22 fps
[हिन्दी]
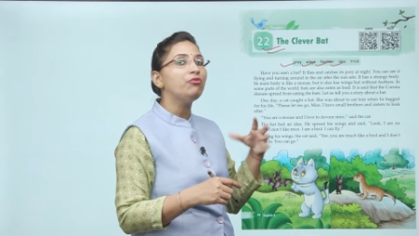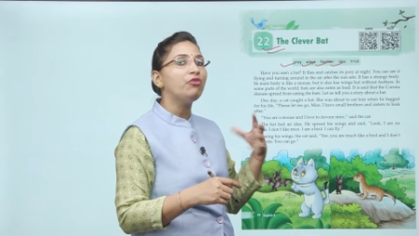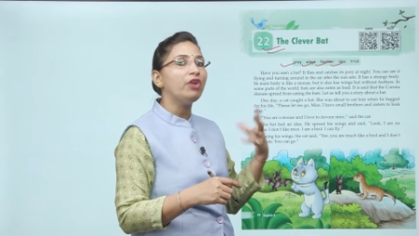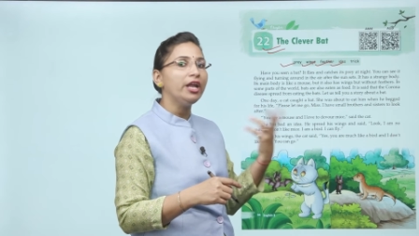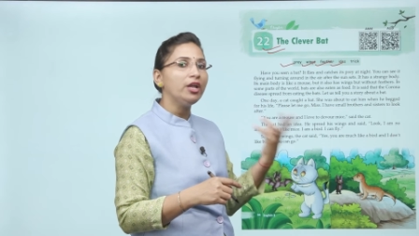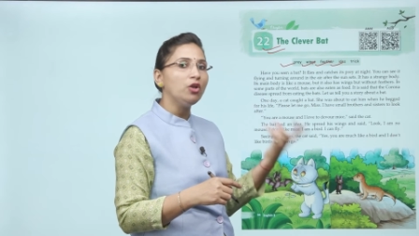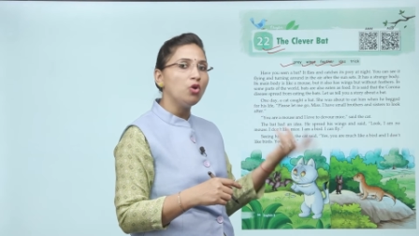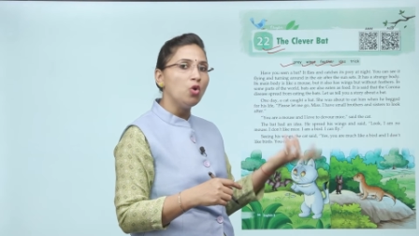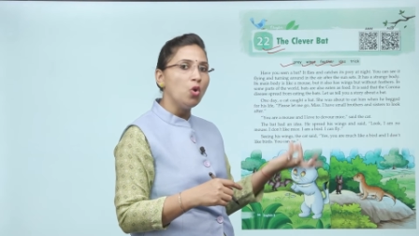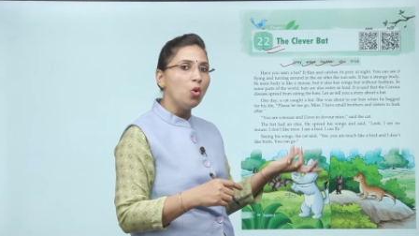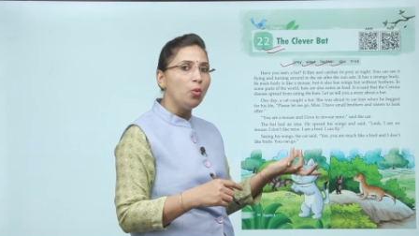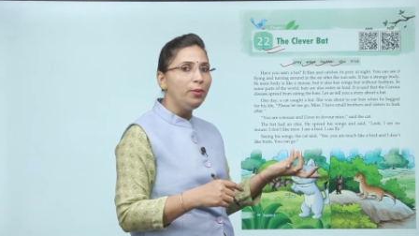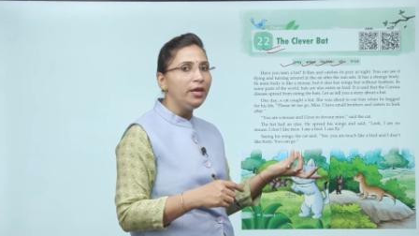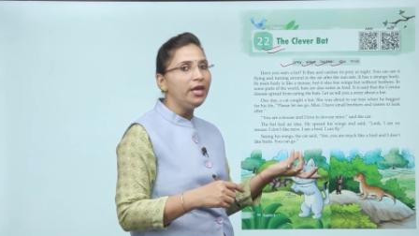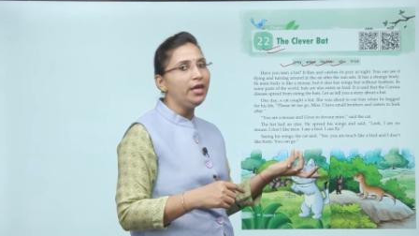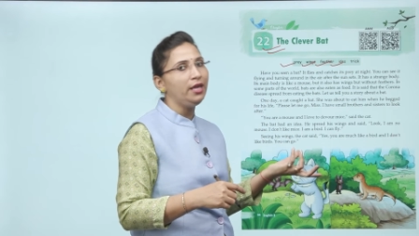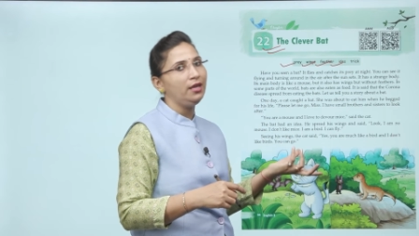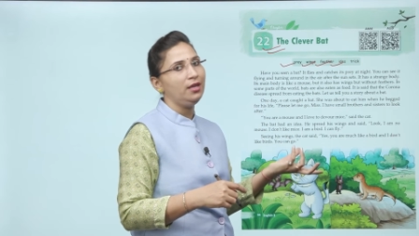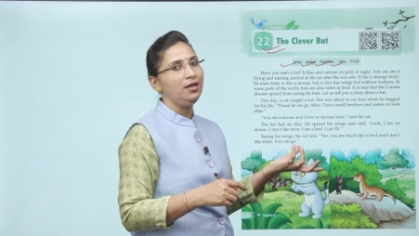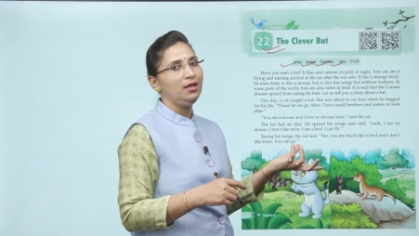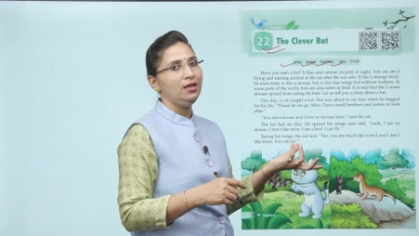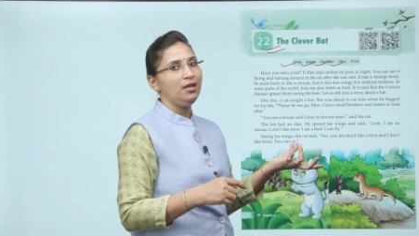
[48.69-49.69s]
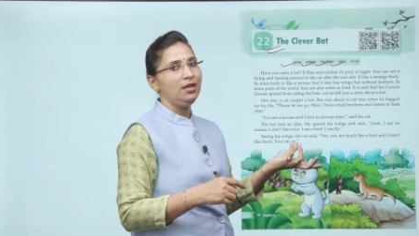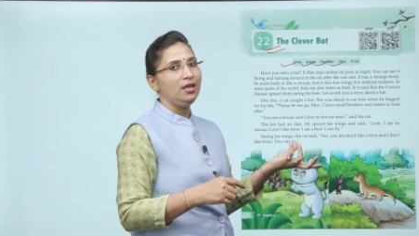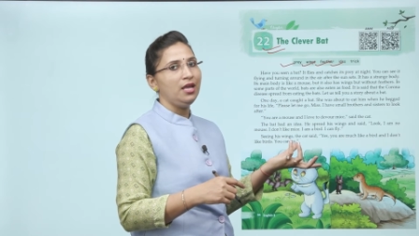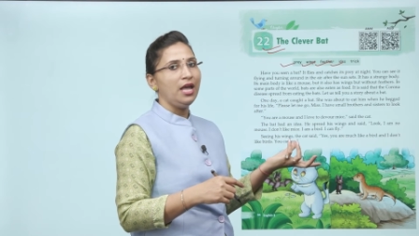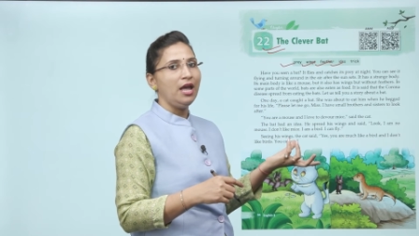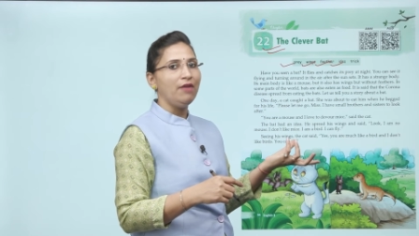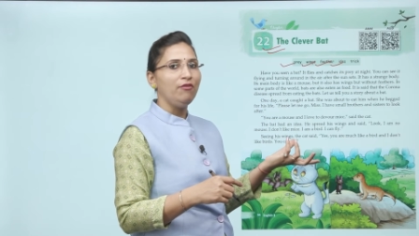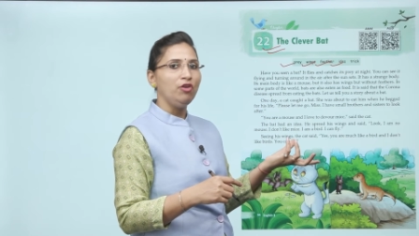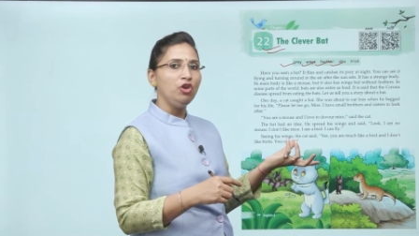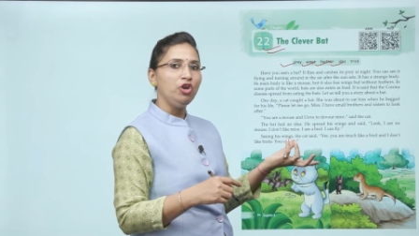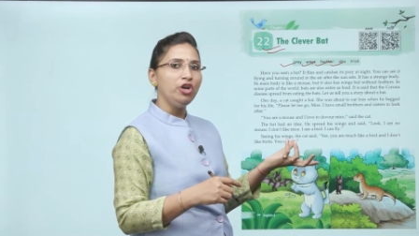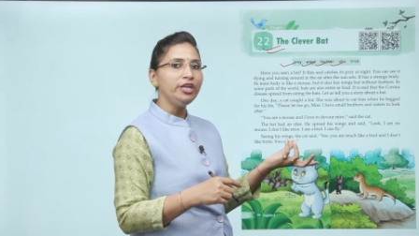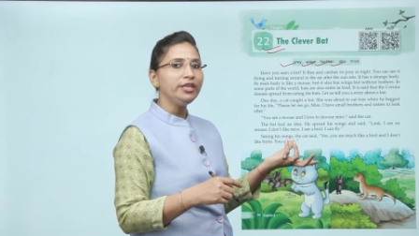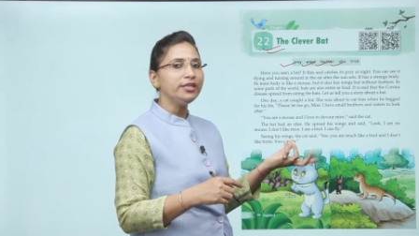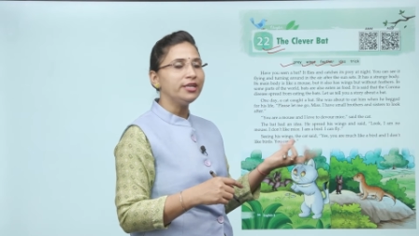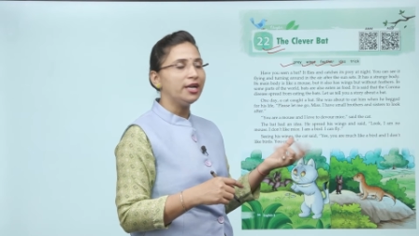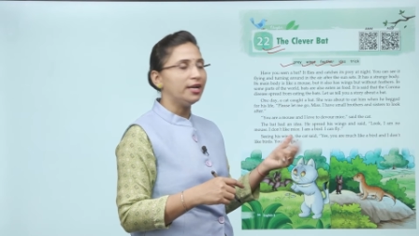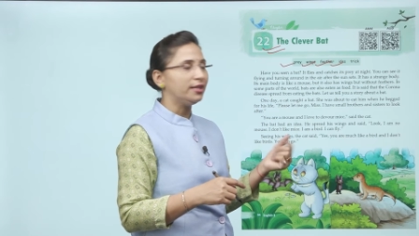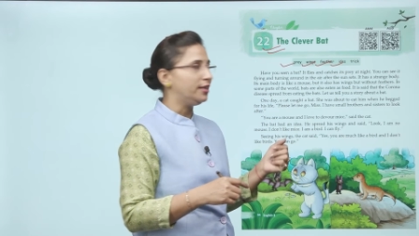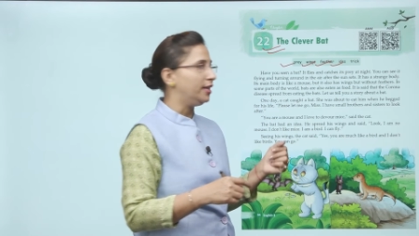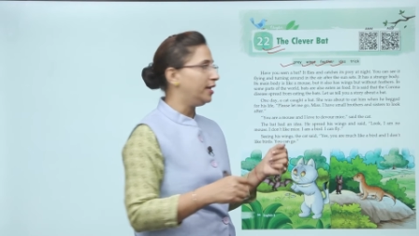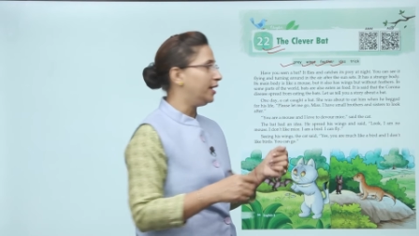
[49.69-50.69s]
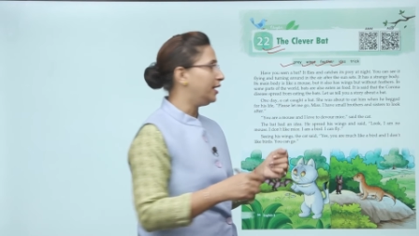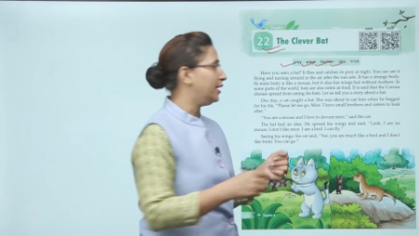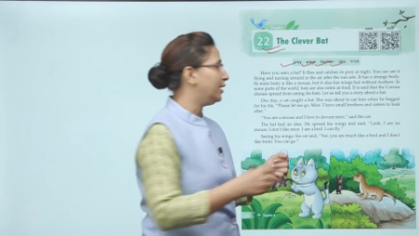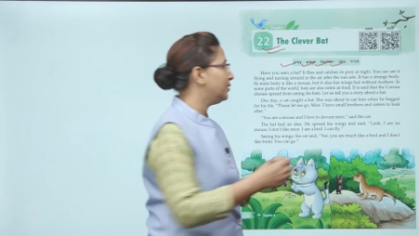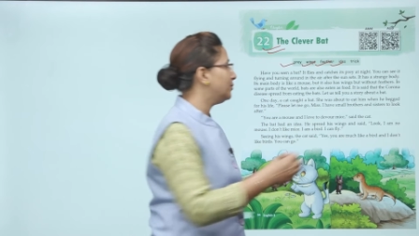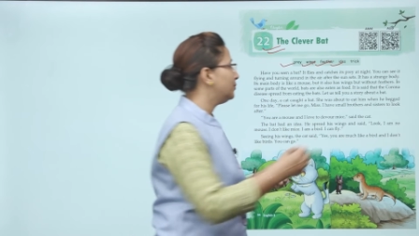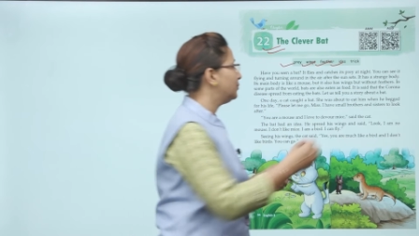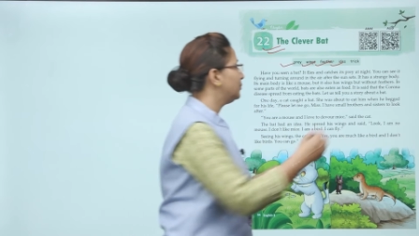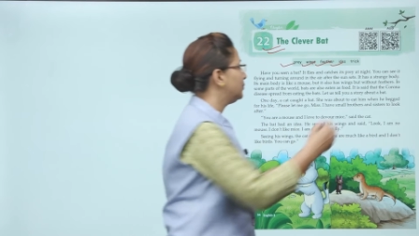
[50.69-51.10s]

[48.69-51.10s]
ट्रिक को भी एवेल्युएट करते हैं